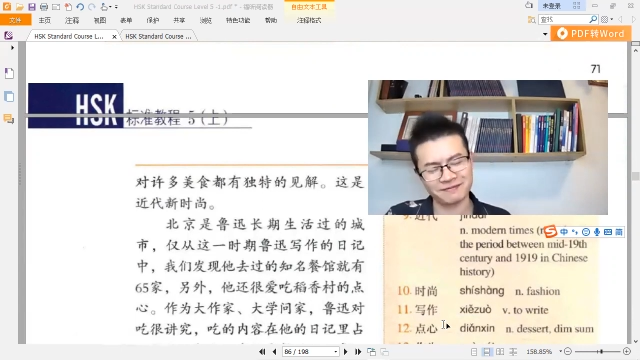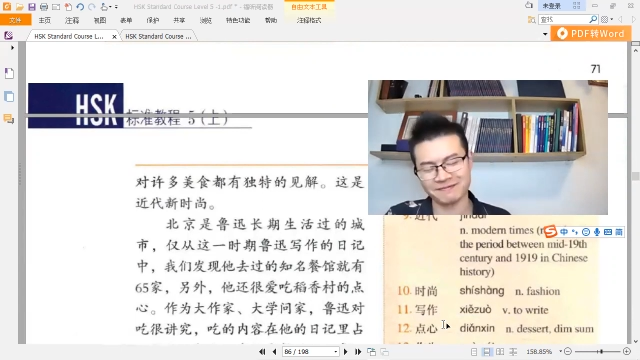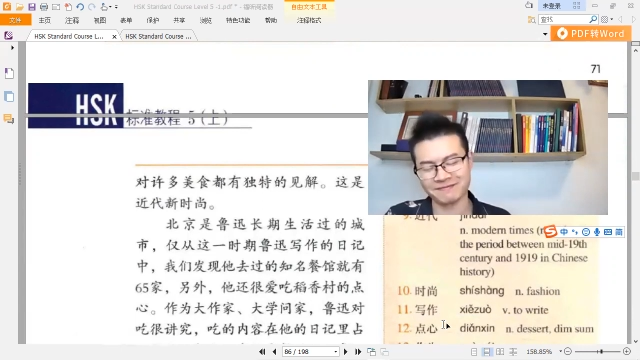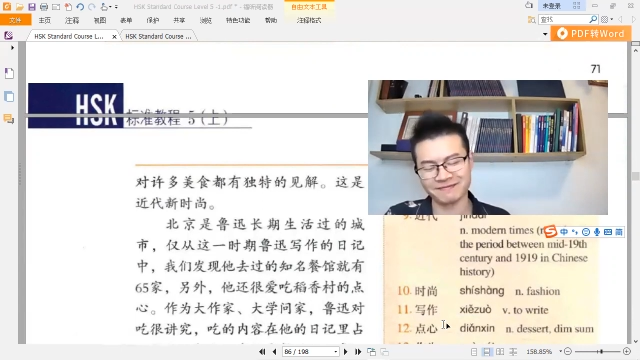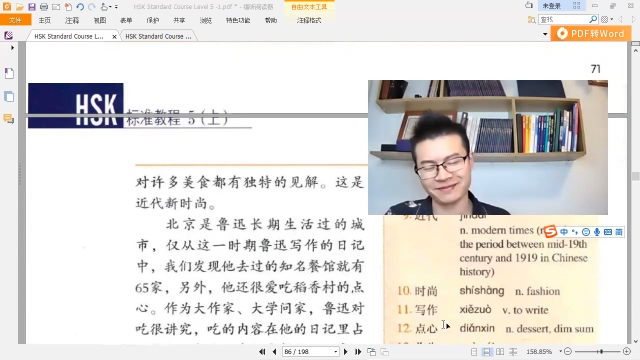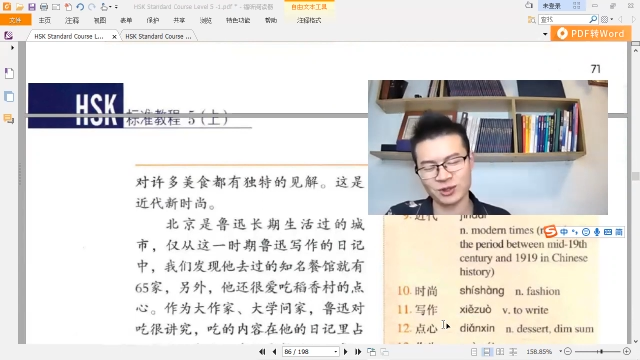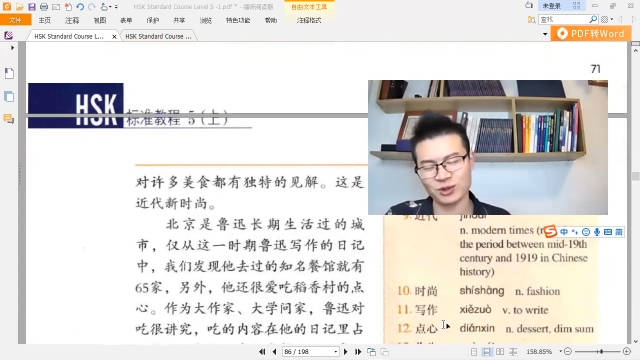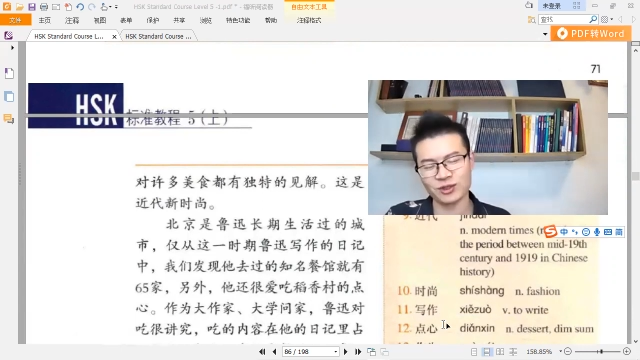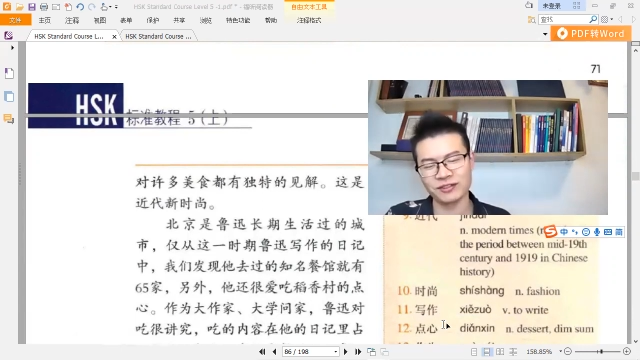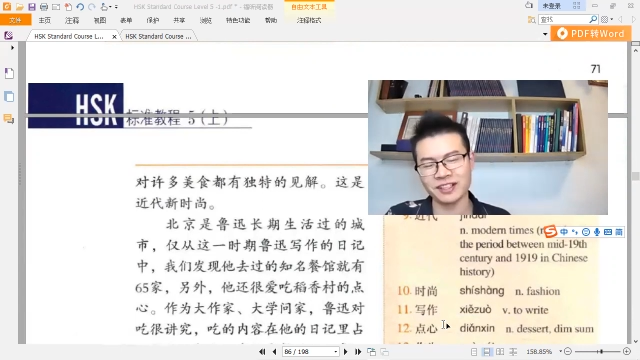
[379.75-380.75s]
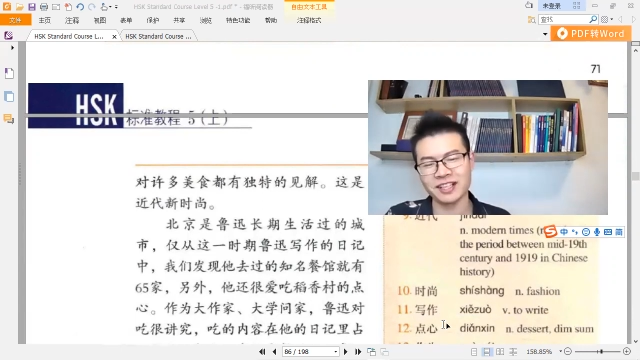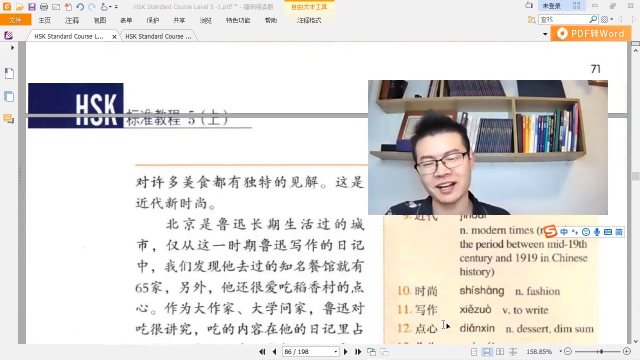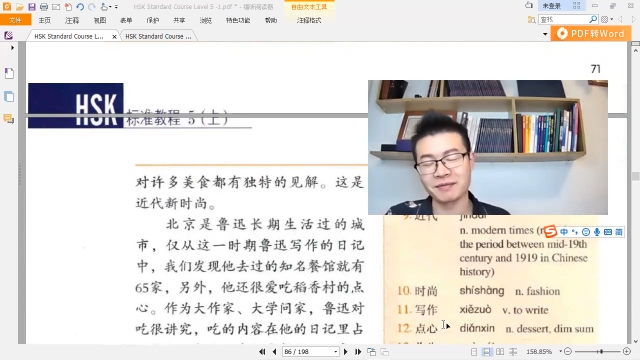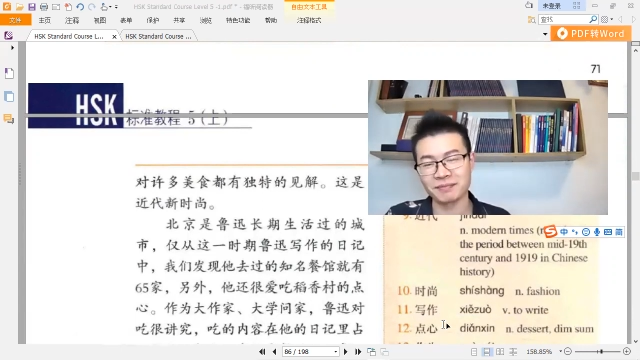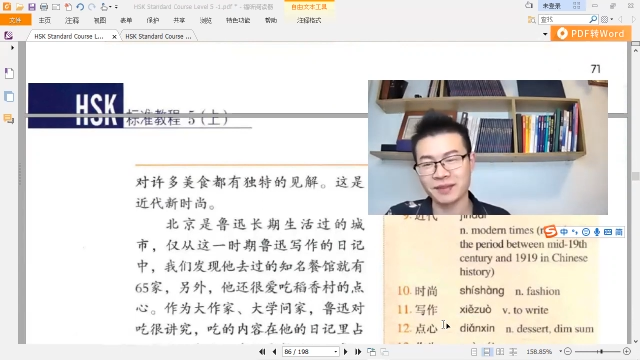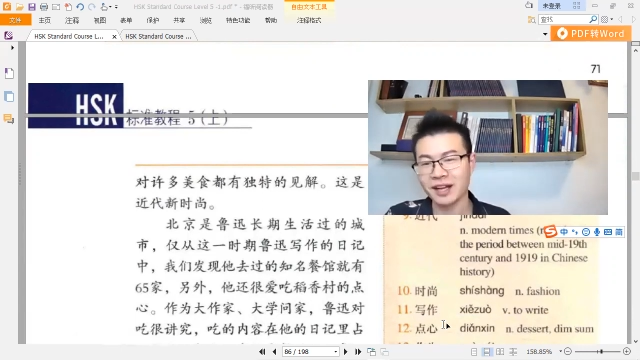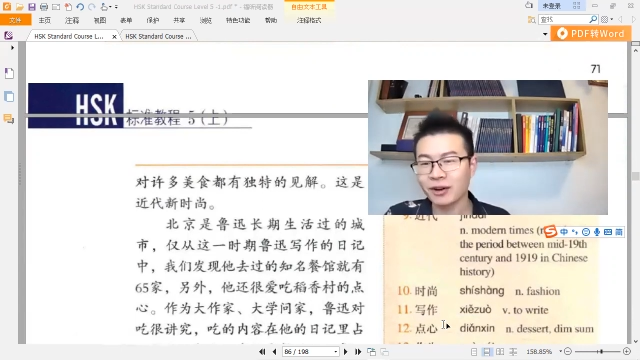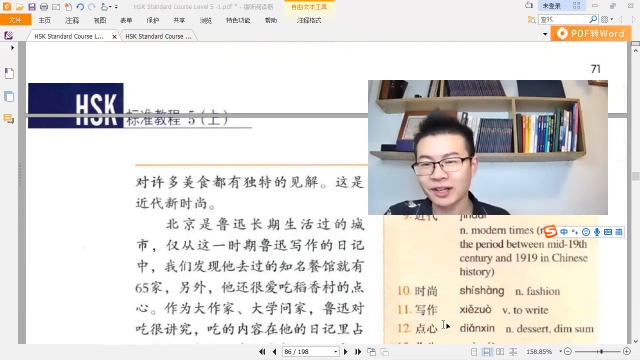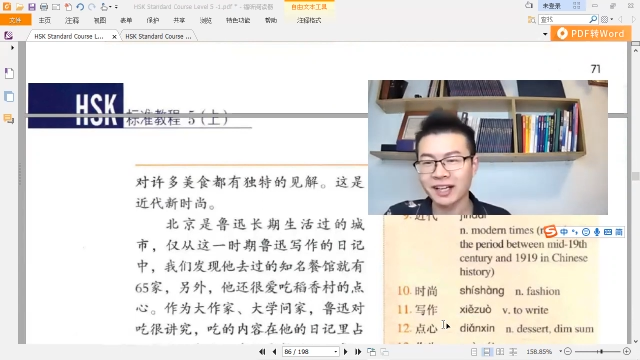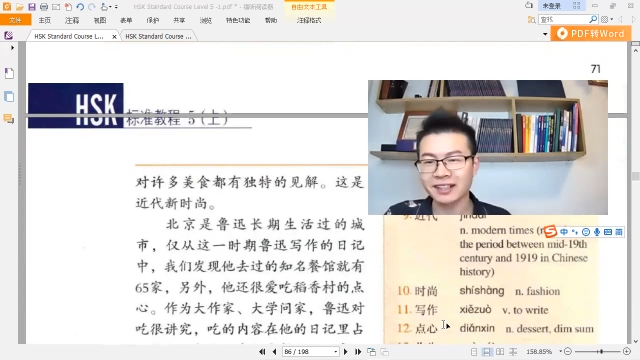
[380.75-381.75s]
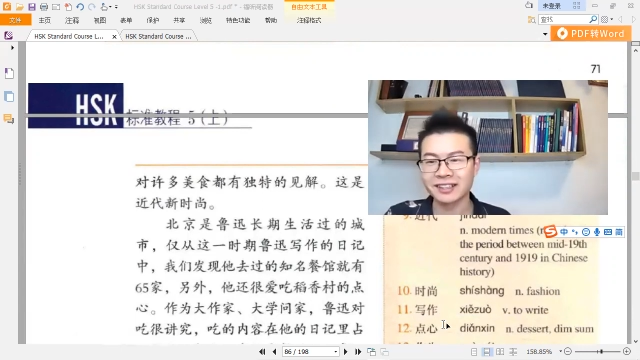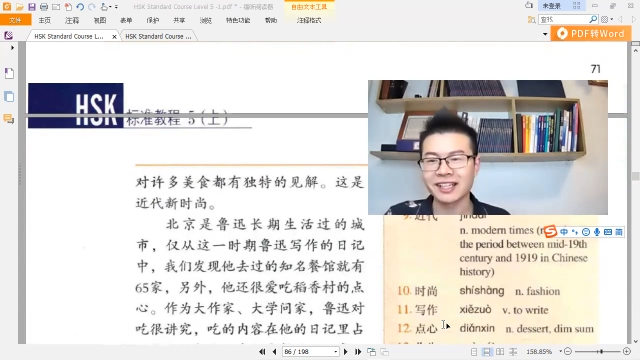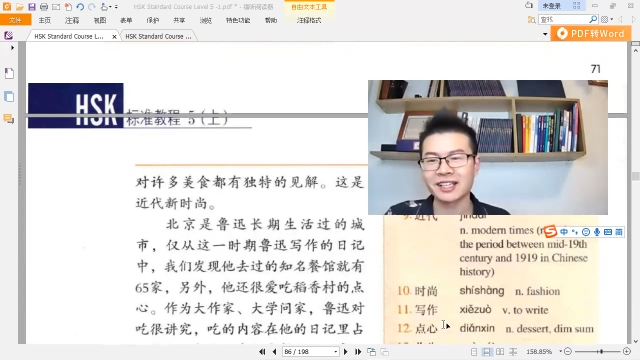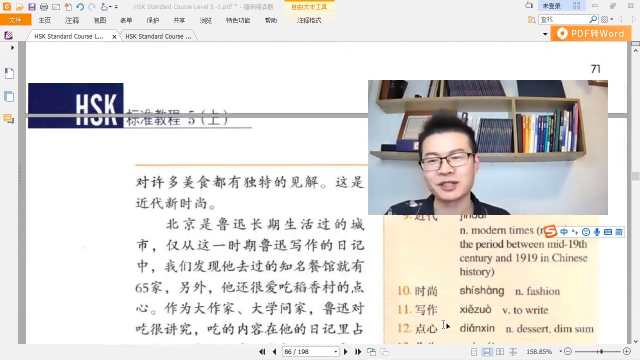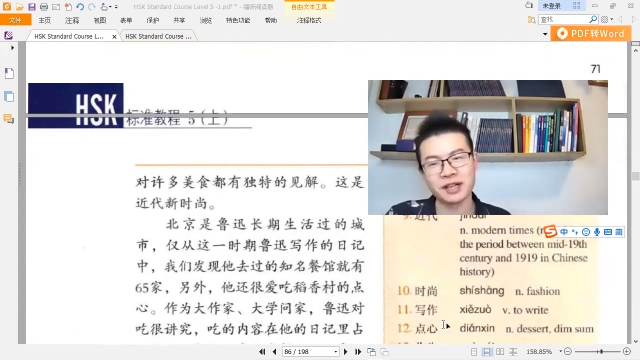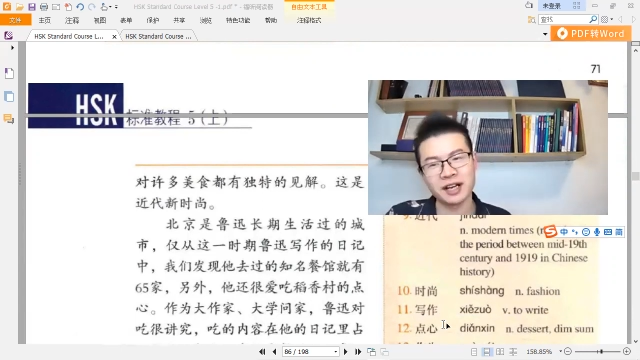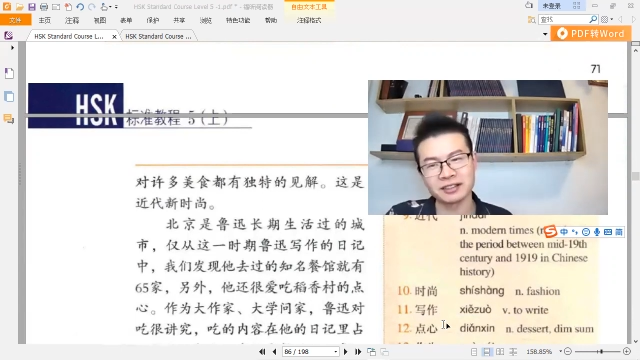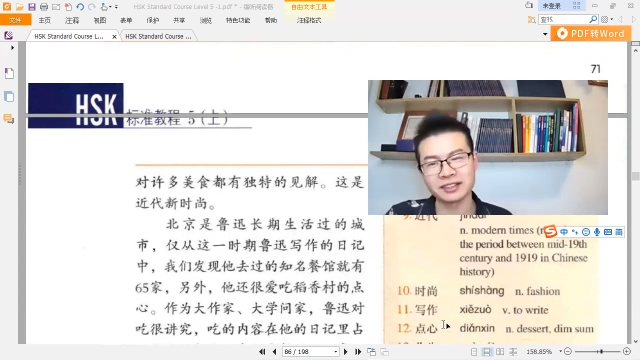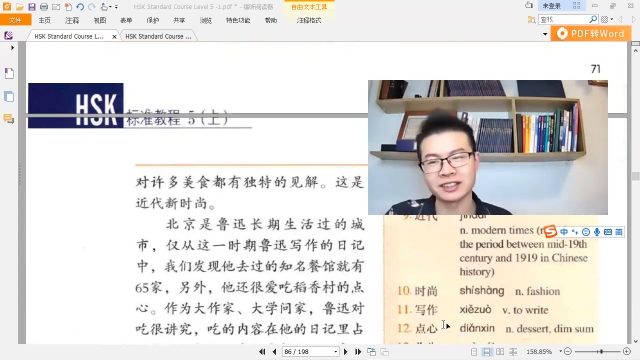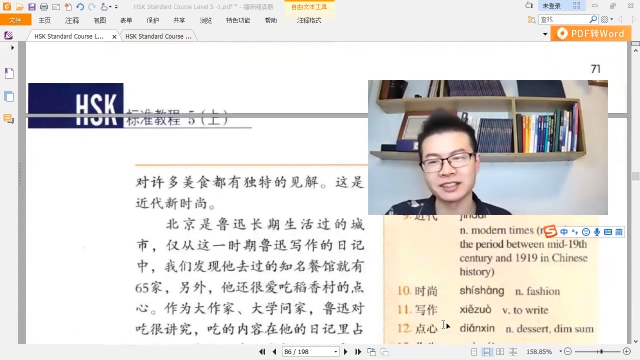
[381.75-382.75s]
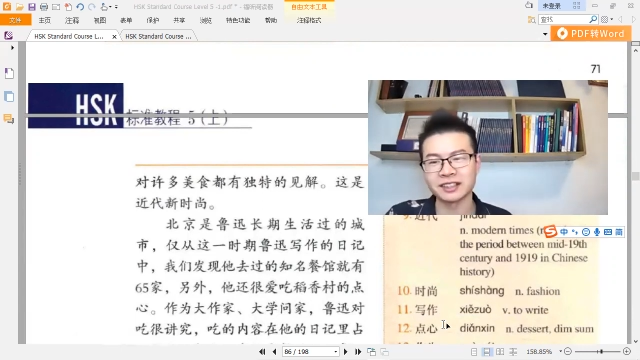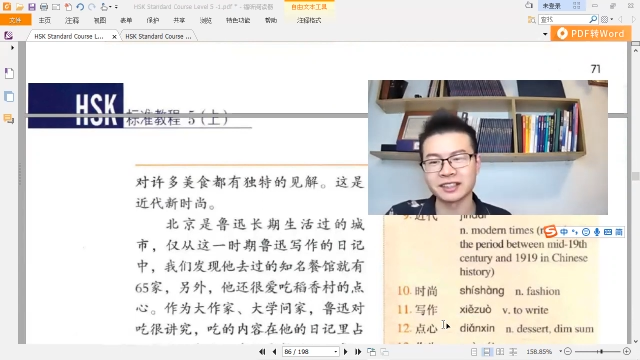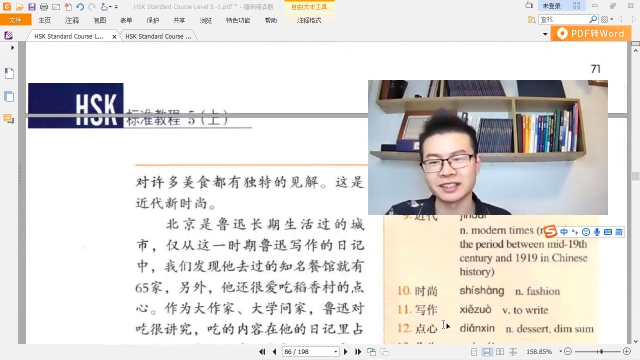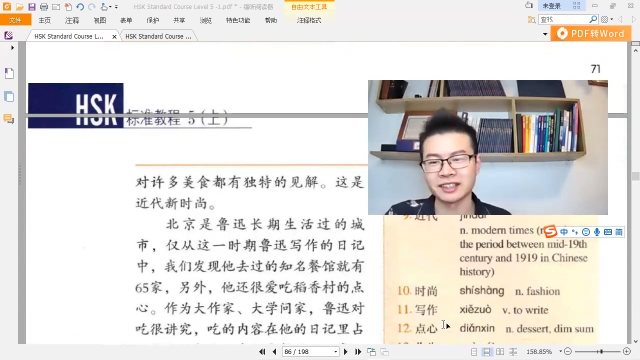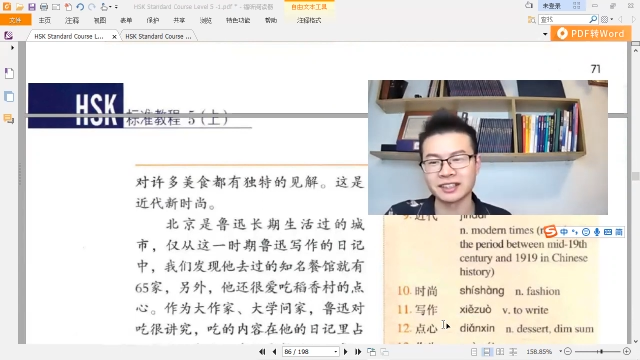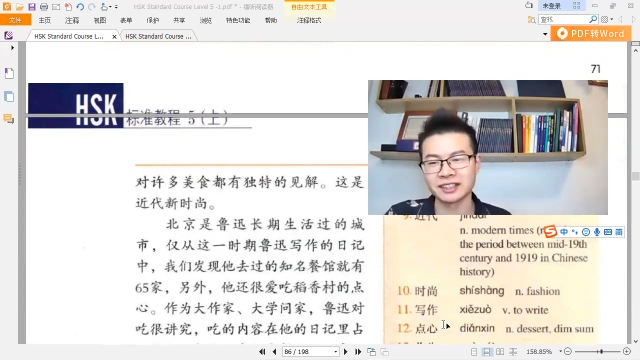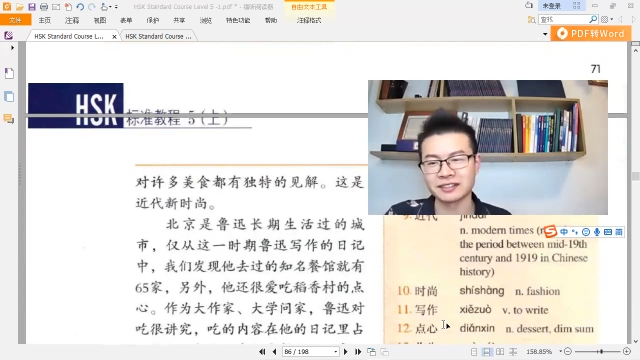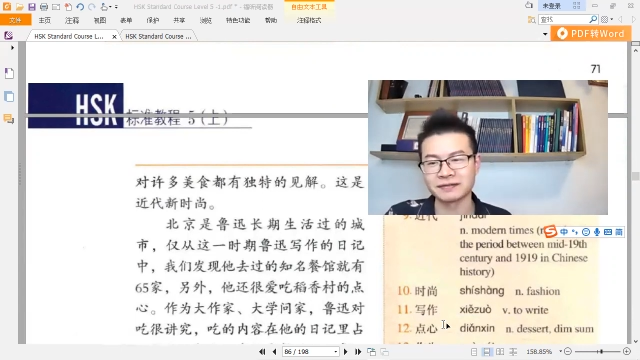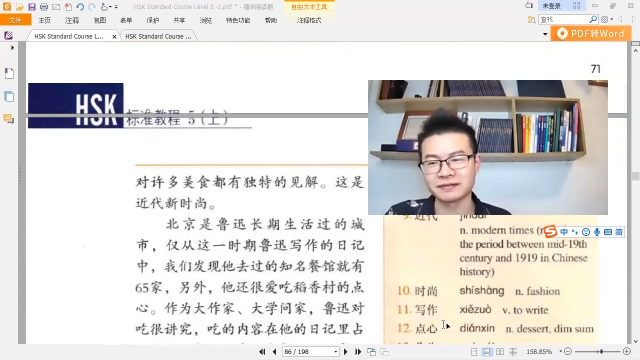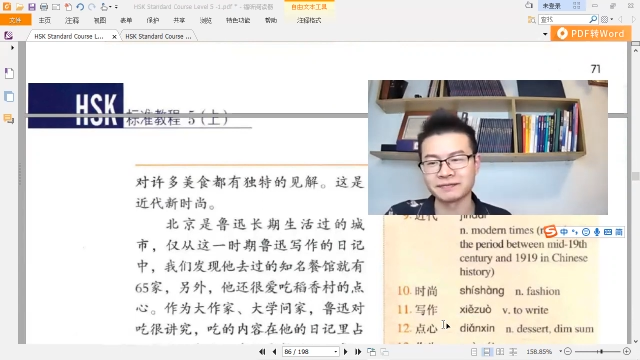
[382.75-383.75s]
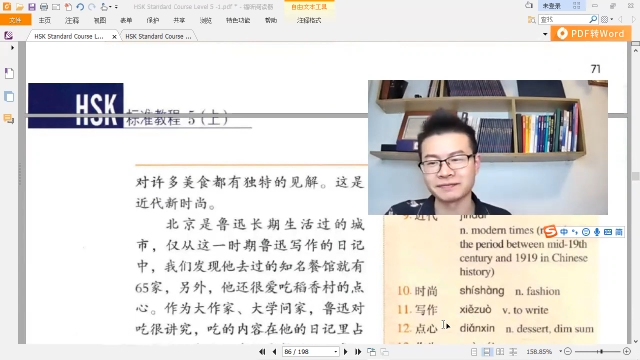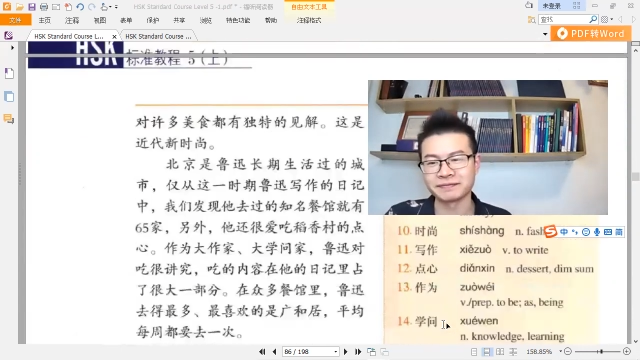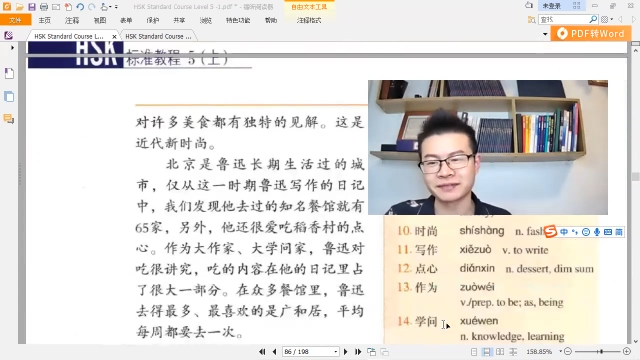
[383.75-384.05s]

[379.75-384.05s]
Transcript: 嗯，做的非常漂亮又好吃，嗯。